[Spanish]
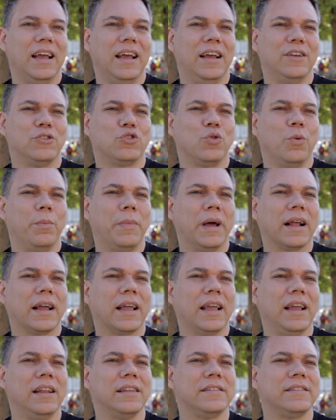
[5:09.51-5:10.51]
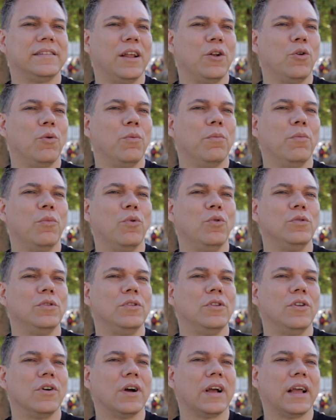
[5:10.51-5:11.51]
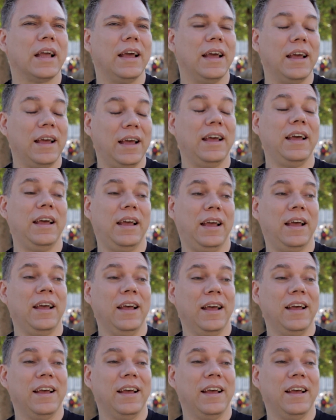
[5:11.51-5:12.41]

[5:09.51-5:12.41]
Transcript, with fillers: es sumergirse en un mundo que